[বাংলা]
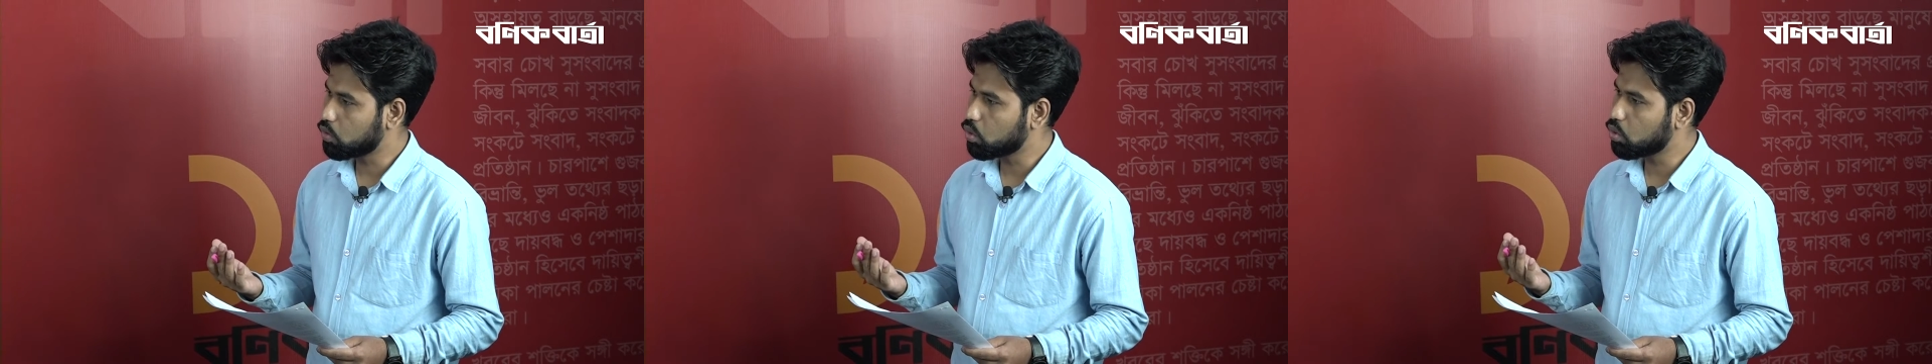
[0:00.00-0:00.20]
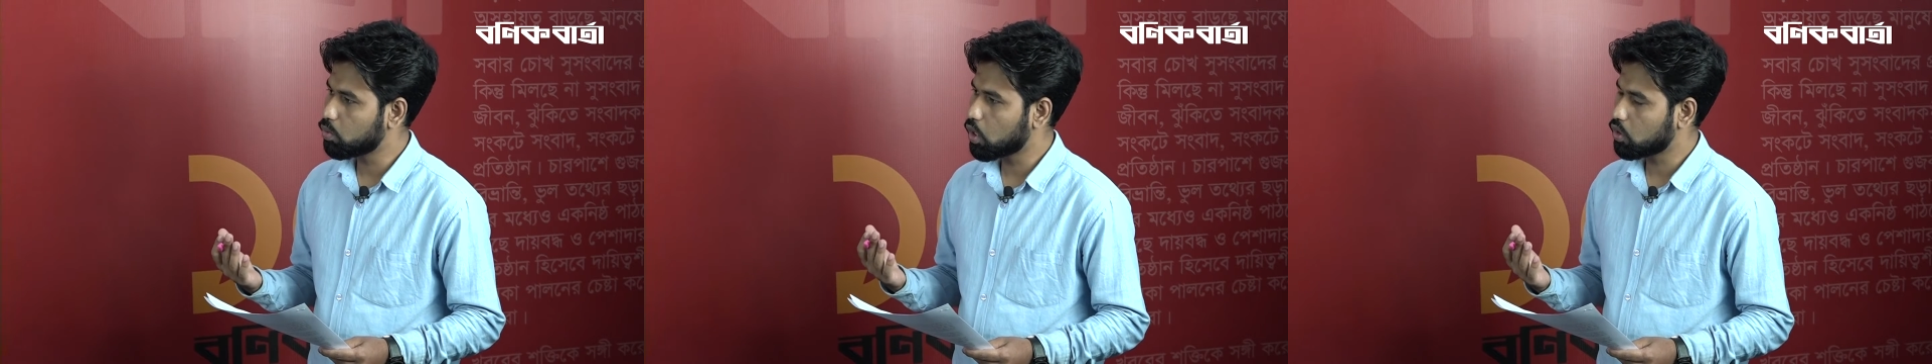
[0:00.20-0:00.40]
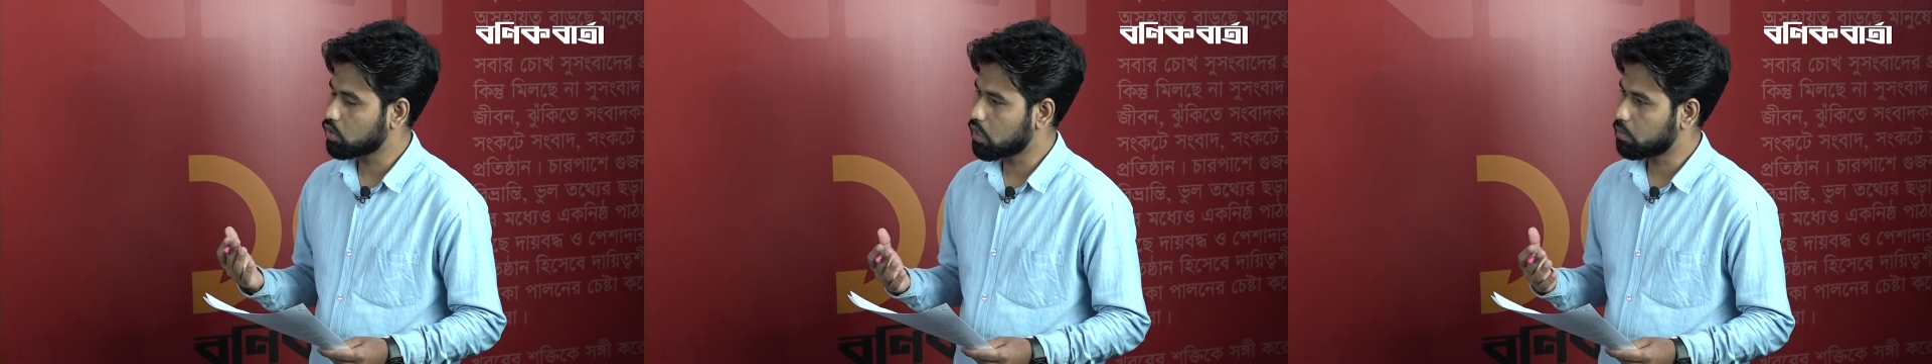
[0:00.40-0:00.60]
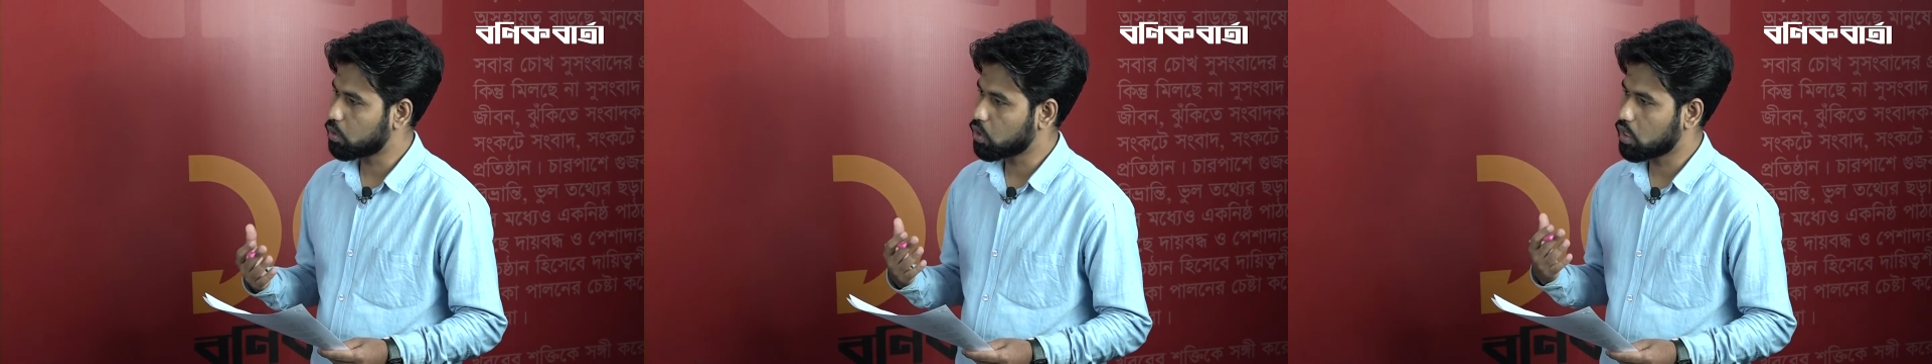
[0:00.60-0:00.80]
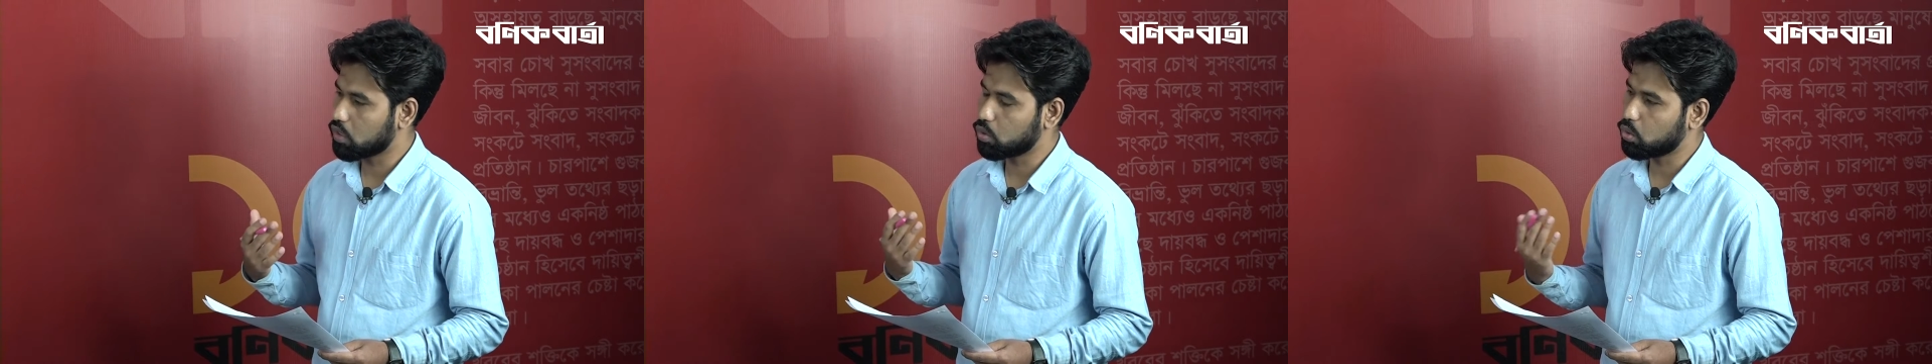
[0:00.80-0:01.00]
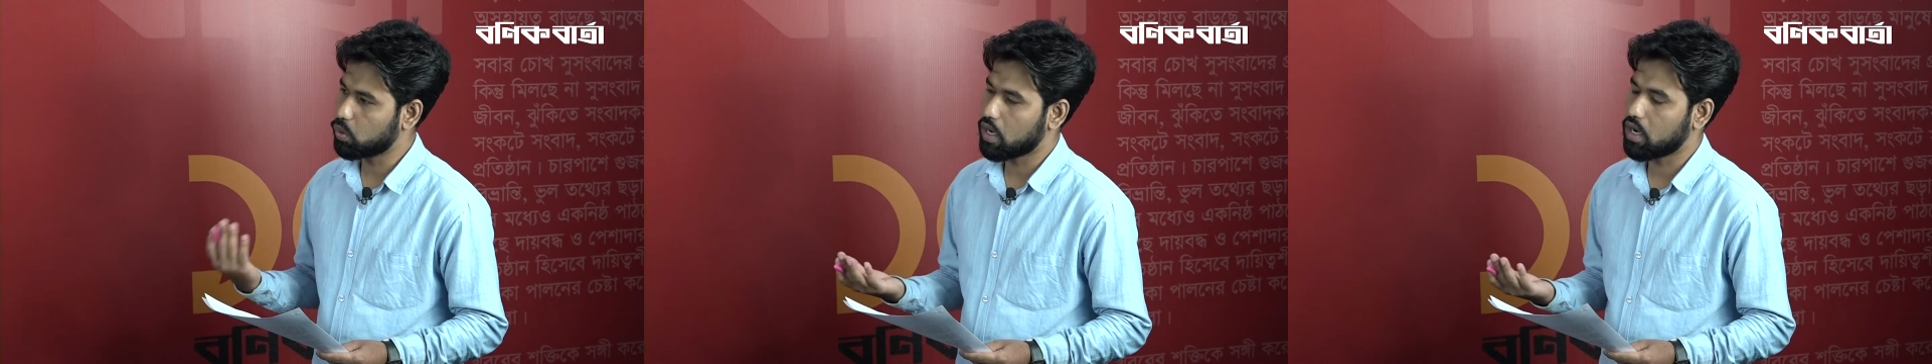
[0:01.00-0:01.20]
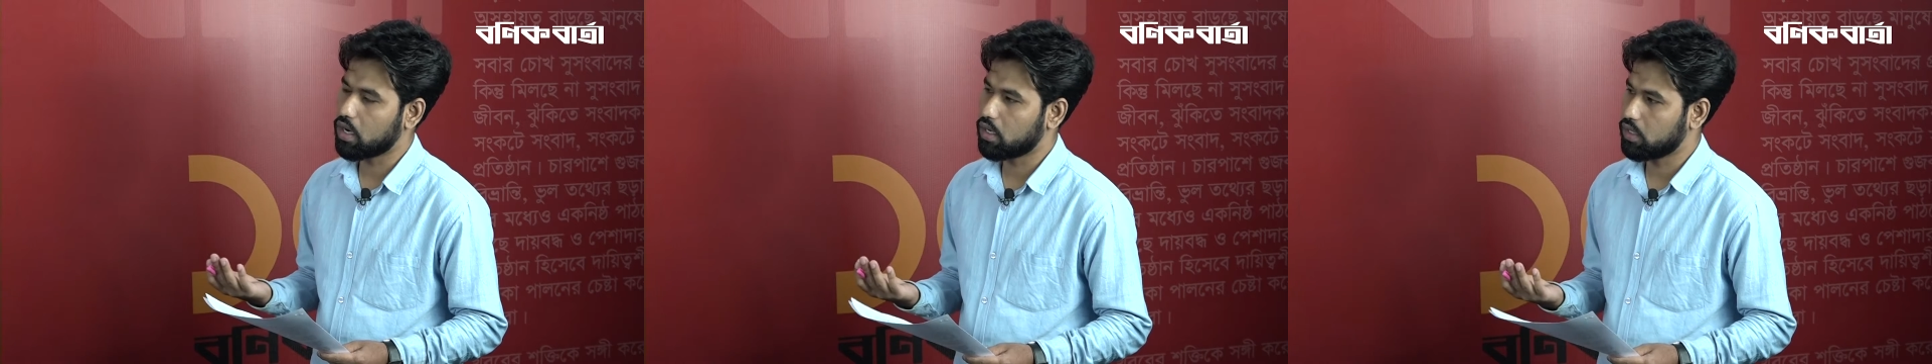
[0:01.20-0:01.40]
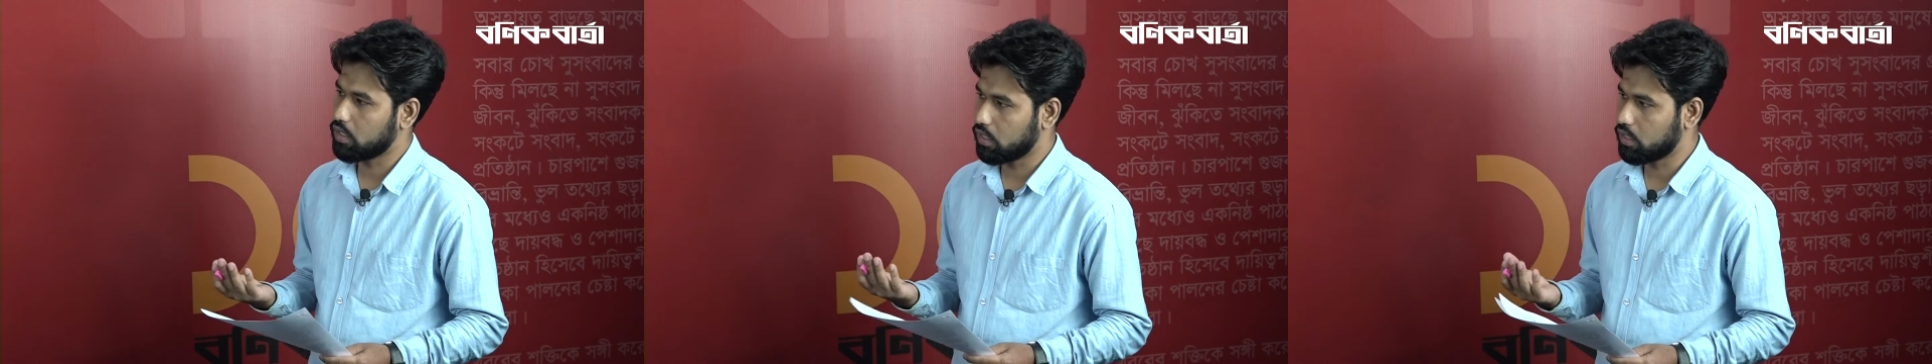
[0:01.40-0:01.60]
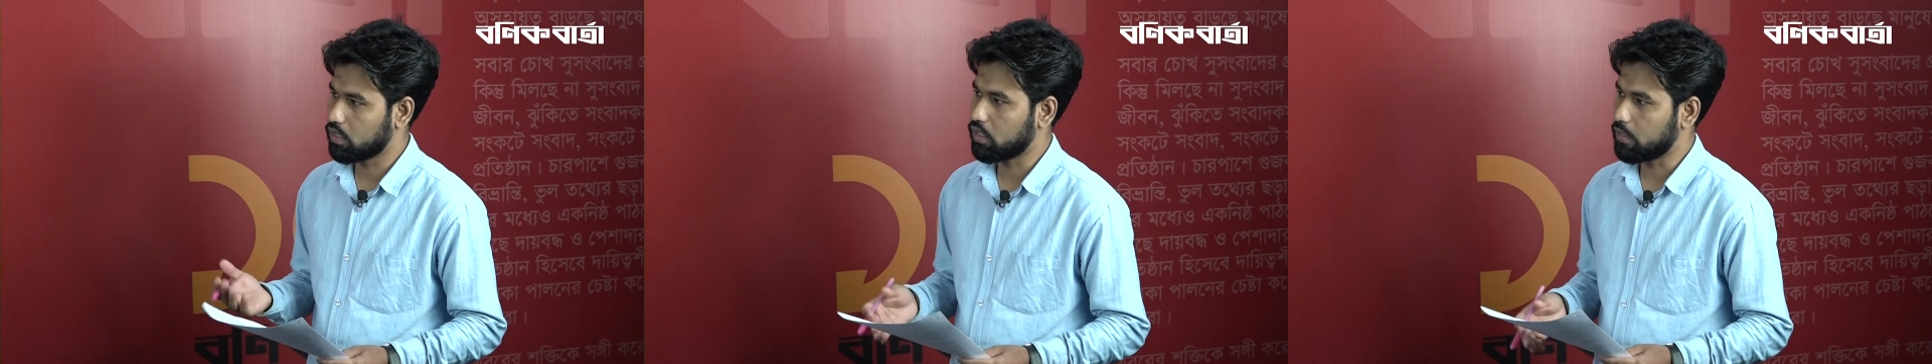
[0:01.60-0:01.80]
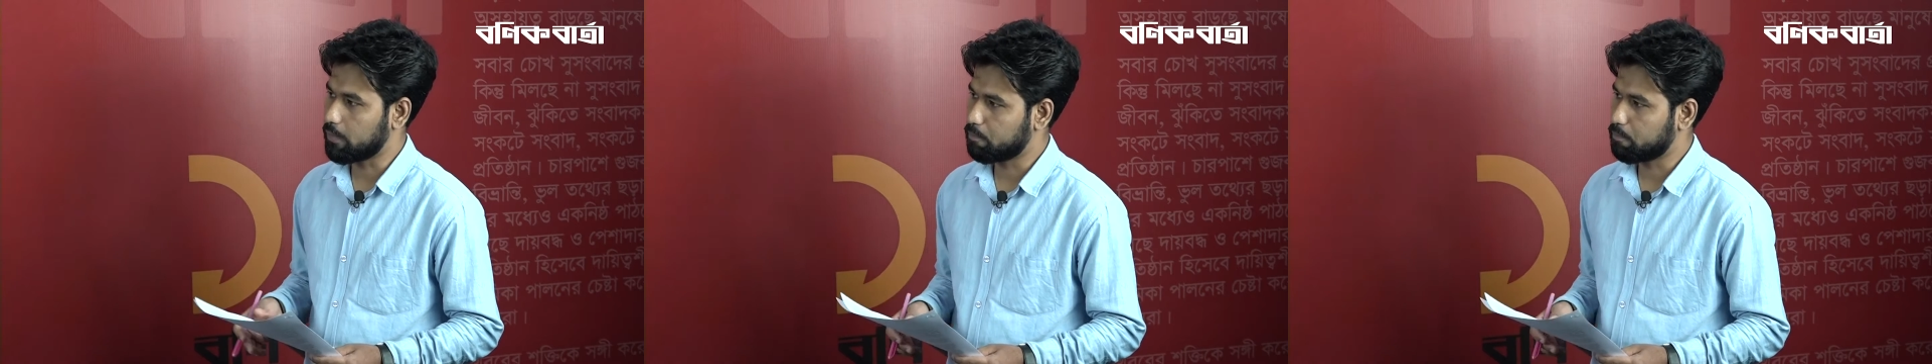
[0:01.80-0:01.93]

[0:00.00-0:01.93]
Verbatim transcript: দুর্বলতার বিষয়গুলো ঠিক কি